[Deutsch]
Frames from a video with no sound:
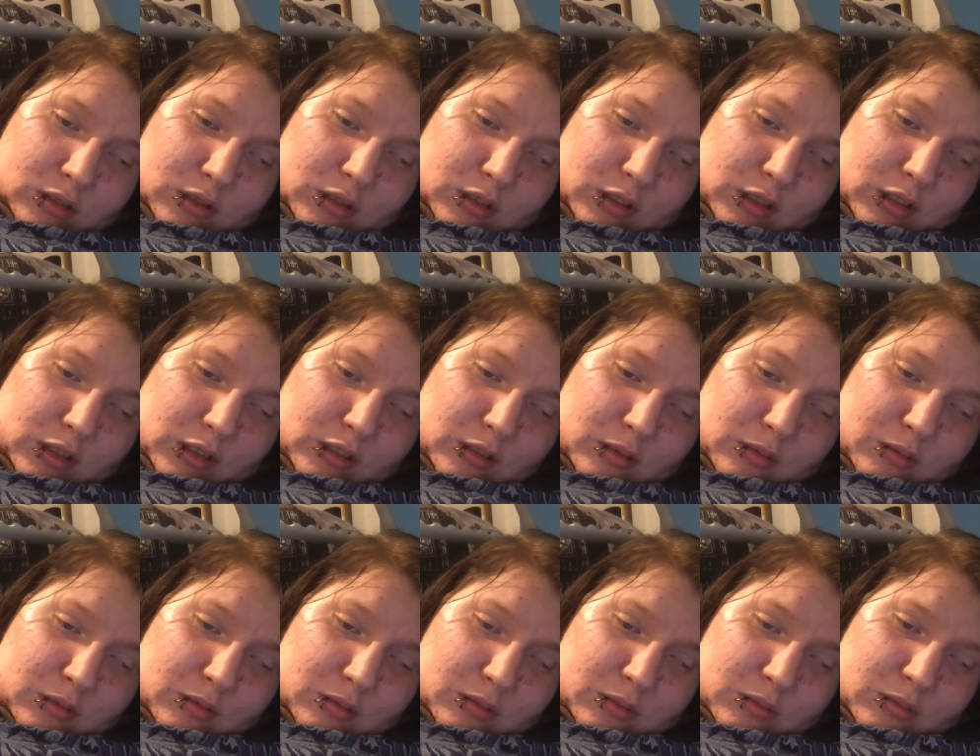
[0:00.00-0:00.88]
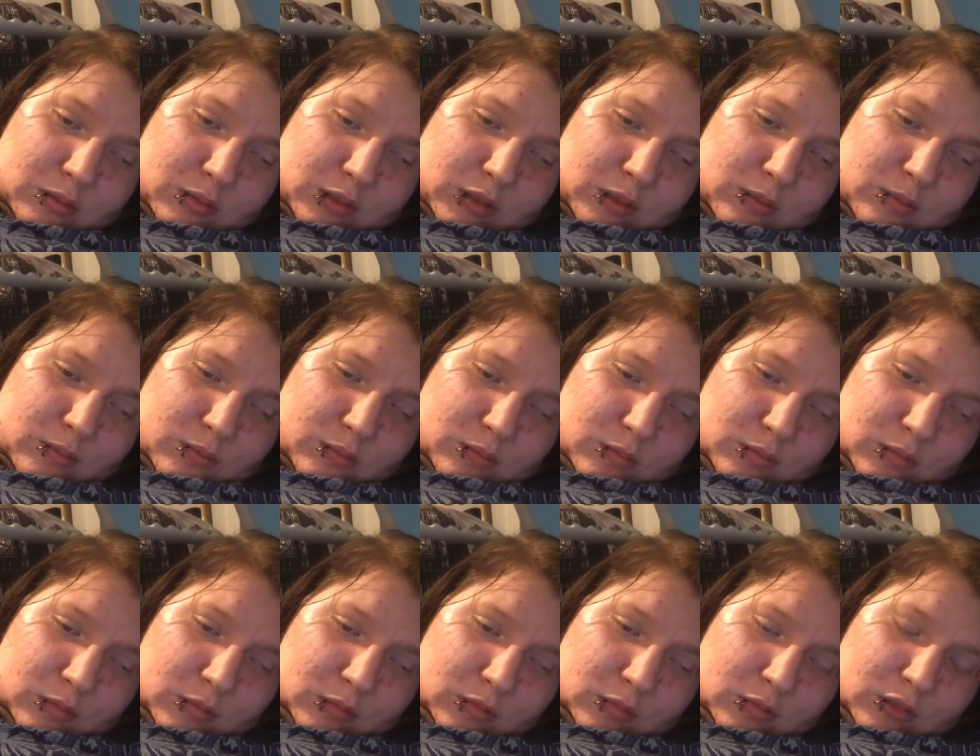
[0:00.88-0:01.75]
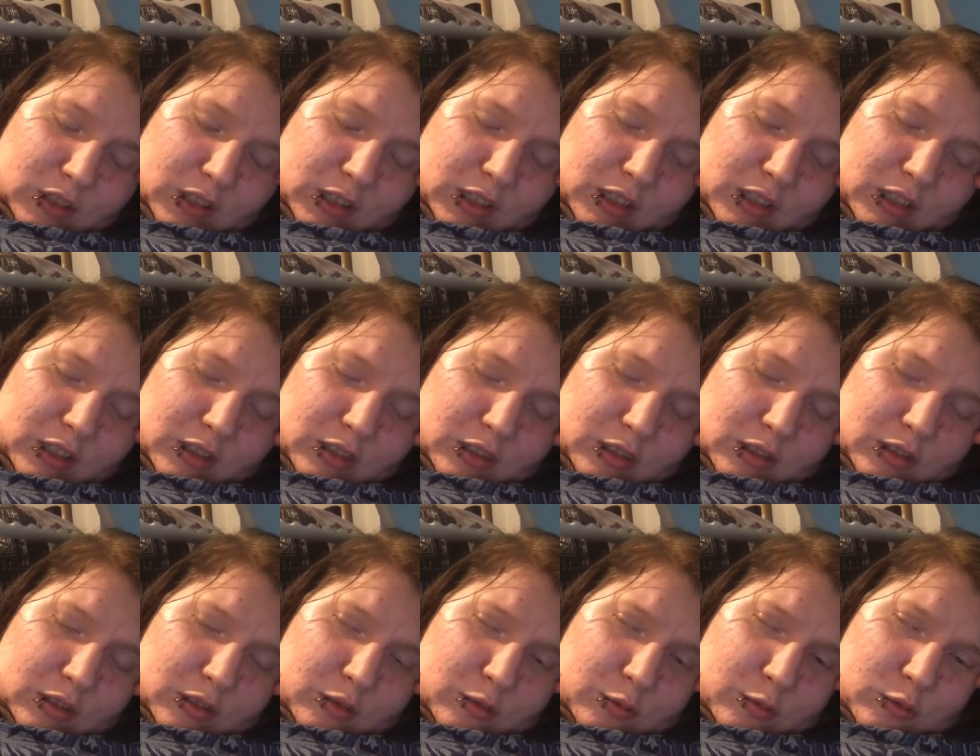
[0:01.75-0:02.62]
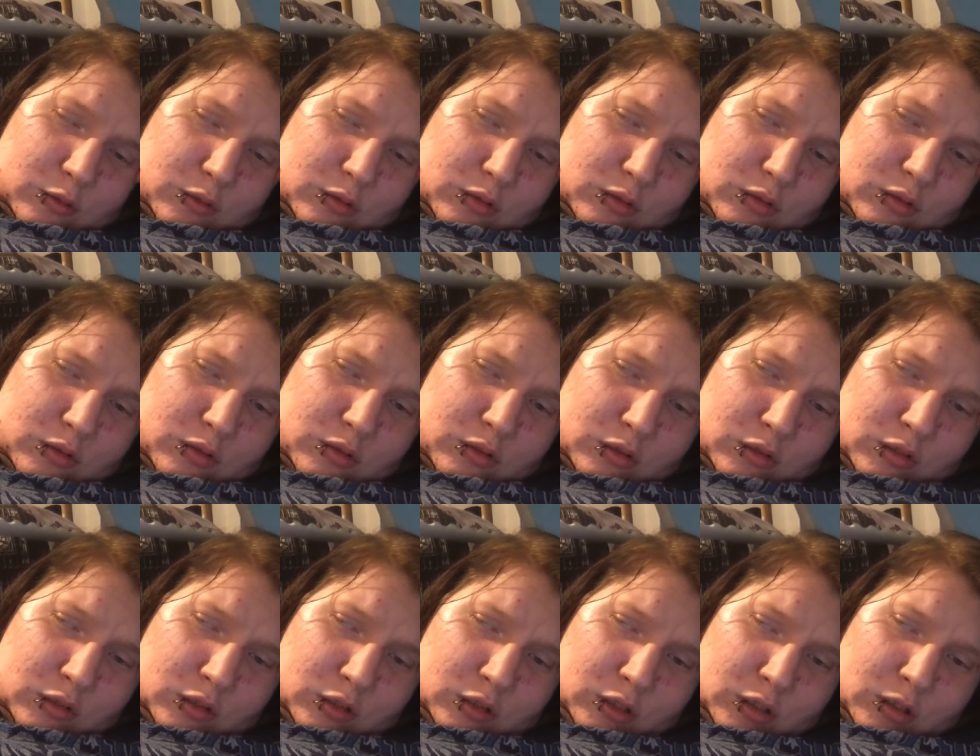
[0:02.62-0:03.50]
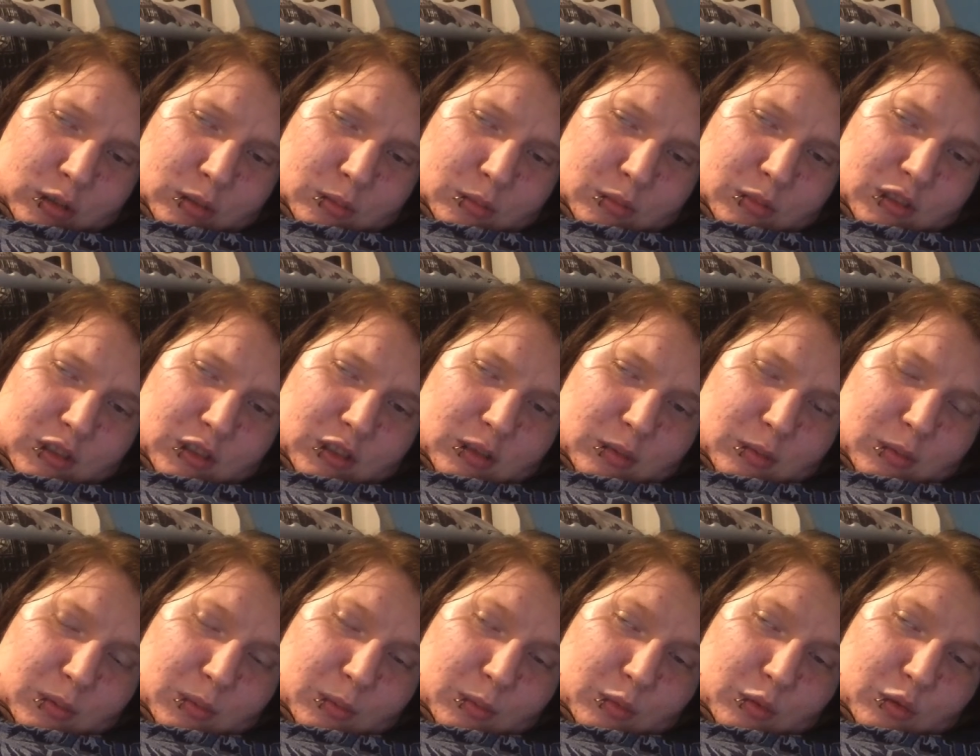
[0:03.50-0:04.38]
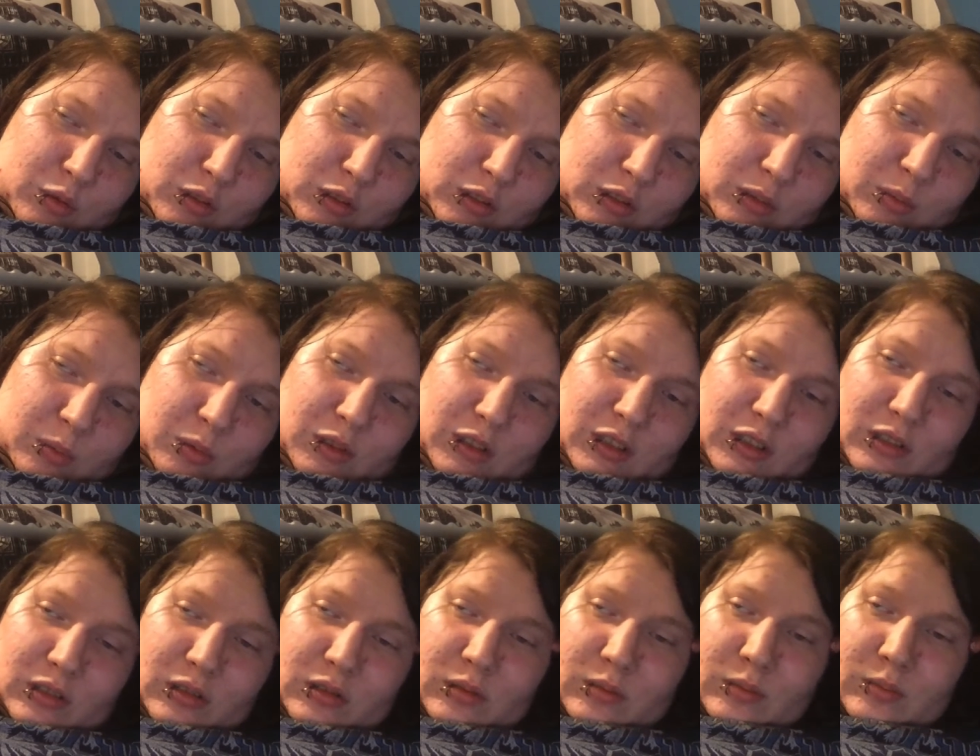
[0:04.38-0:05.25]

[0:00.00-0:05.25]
dann während des Ausflugs bin ich immer müder geworden.